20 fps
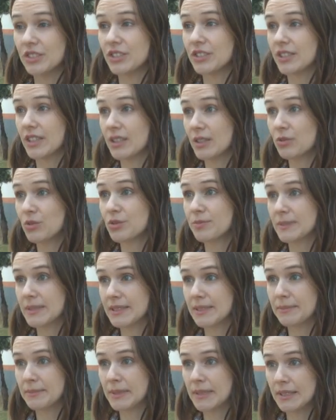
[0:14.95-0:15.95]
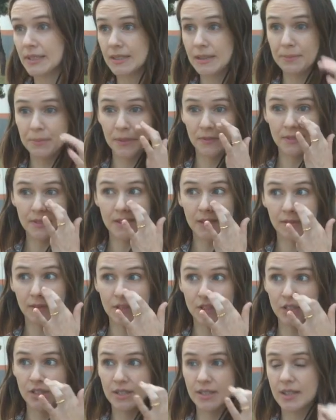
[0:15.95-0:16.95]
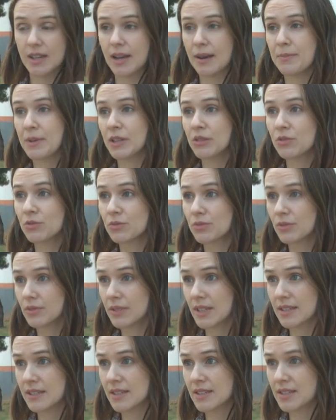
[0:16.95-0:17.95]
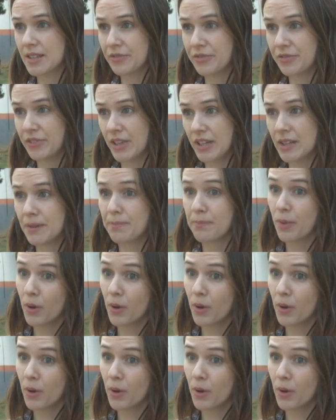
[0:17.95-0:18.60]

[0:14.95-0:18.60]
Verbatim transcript: gente está na última semana, a previsão é de encerramento na sexta-feira.